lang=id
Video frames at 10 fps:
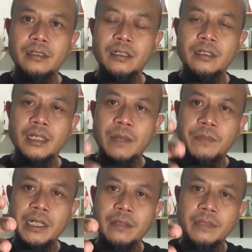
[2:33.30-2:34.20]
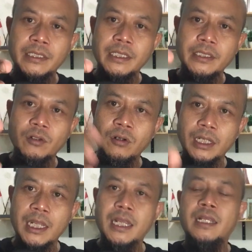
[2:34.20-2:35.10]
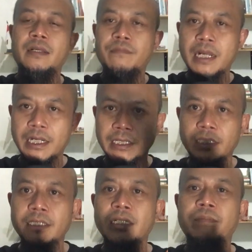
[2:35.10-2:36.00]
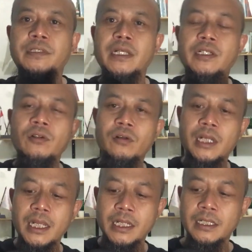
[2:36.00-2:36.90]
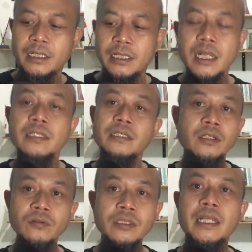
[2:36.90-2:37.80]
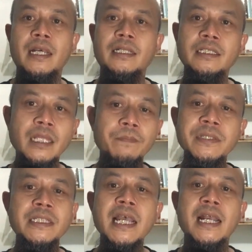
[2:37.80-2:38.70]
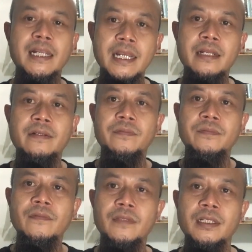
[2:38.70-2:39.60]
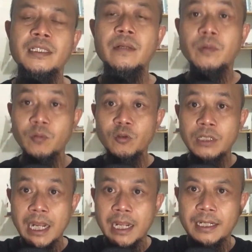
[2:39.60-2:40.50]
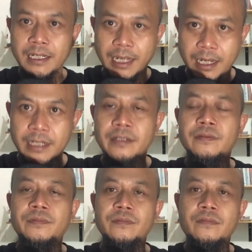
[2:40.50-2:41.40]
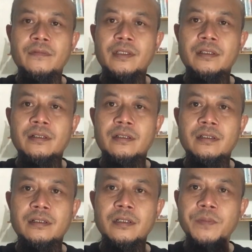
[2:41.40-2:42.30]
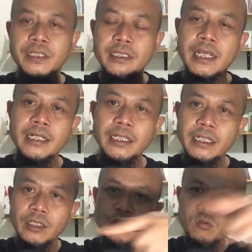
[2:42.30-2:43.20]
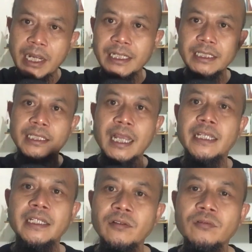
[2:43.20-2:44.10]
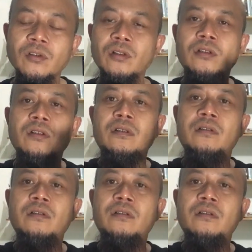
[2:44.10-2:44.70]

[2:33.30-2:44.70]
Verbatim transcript: eh, apa namanya diolah, mana yang tidak bisa diolah dan seterusnya. Kita pisahkan. Kita memudahkan kebersihan di lingkungan kita ini untuk